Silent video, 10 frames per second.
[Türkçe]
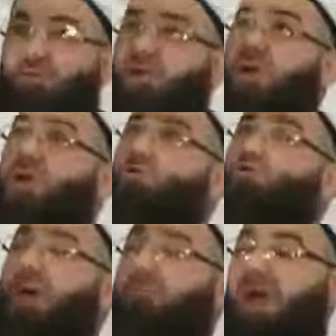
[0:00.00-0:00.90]
elden
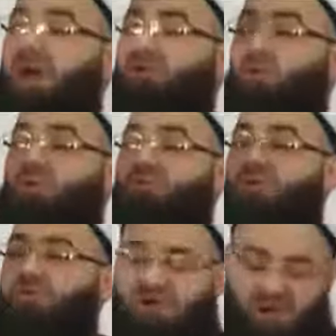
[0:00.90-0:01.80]
uçturmak sünnettir.
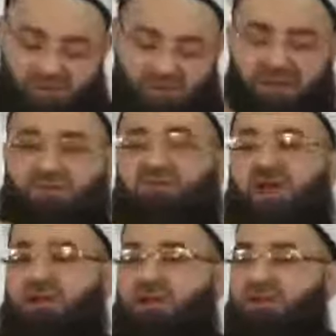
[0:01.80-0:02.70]
Böyle.
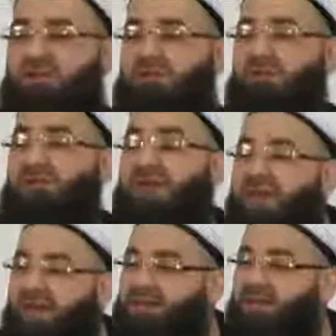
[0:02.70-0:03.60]
Sırtını
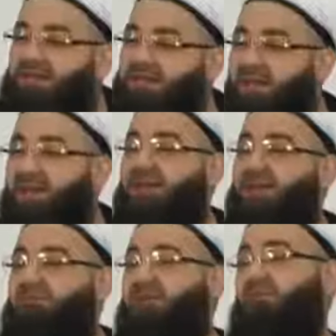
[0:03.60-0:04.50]
elin gidecek
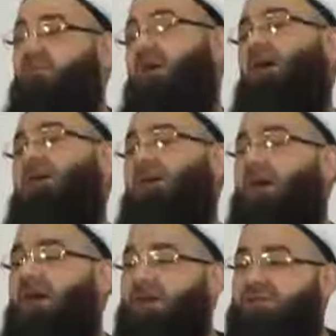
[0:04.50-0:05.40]
yerine. Kullarına
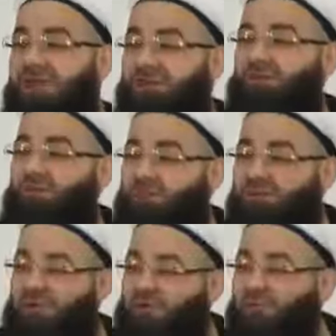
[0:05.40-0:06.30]
ele edeceksin. Bu
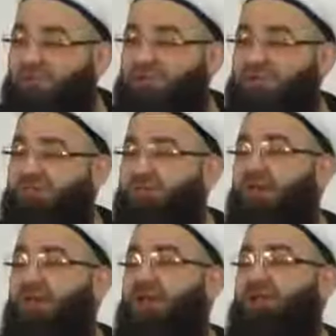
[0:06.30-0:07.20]
külü şey hasar
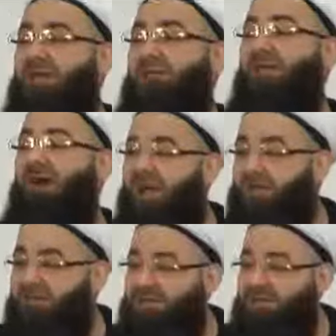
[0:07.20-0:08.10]
iş bu.
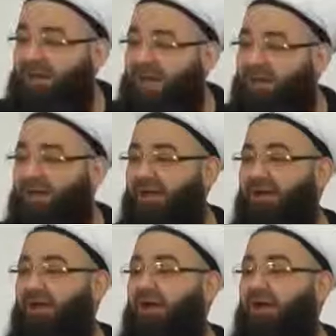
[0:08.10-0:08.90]
Adam günlük zarar olmaz. ha.